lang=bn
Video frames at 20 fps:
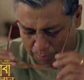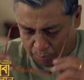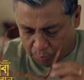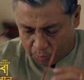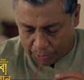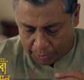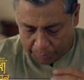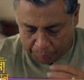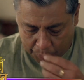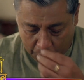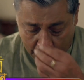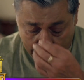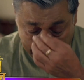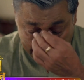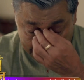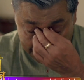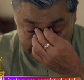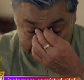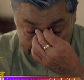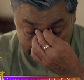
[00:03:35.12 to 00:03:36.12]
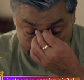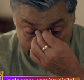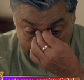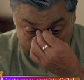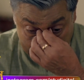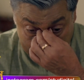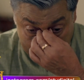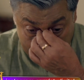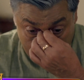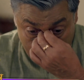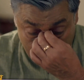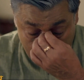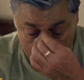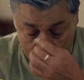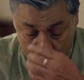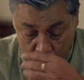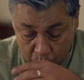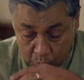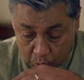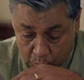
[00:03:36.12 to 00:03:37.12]
মনে পড়েই ওই
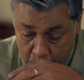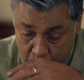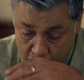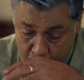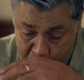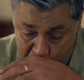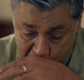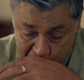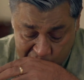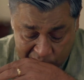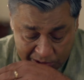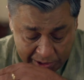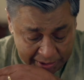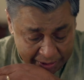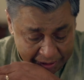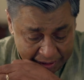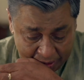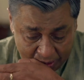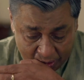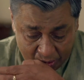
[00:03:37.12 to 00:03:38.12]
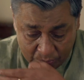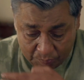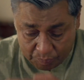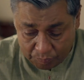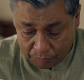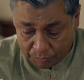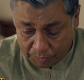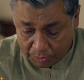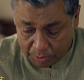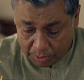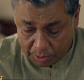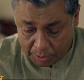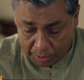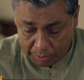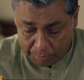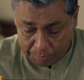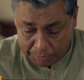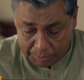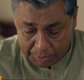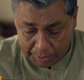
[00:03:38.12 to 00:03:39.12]
মুখ ফসকে
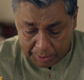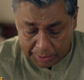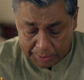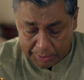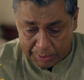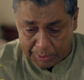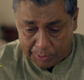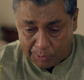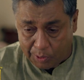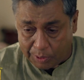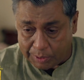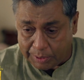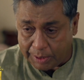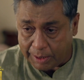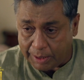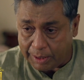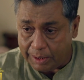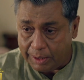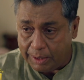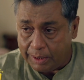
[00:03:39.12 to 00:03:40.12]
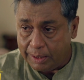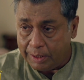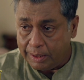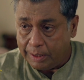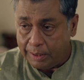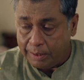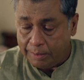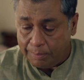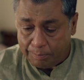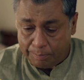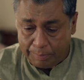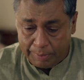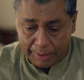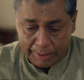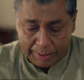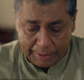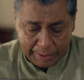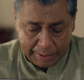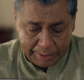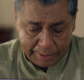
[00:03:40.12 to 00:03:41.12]
ইমতিয়াজের কথা
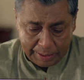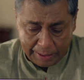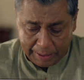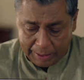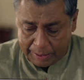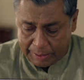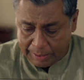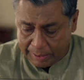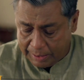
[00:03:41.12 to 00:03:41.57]
বেরিয়ে যায়